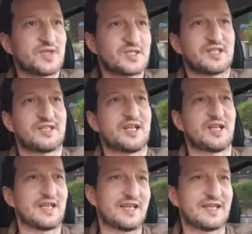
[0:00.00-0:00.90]

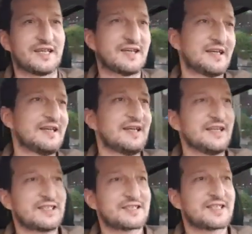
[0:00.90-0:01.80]
C'était
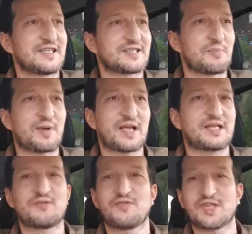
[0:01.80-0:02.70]
ce qui était
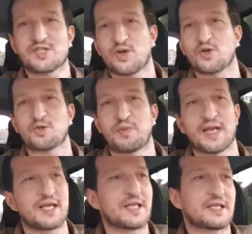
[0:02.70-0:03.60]
planifié sur notre
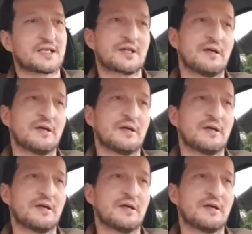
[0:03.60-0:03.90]
planning.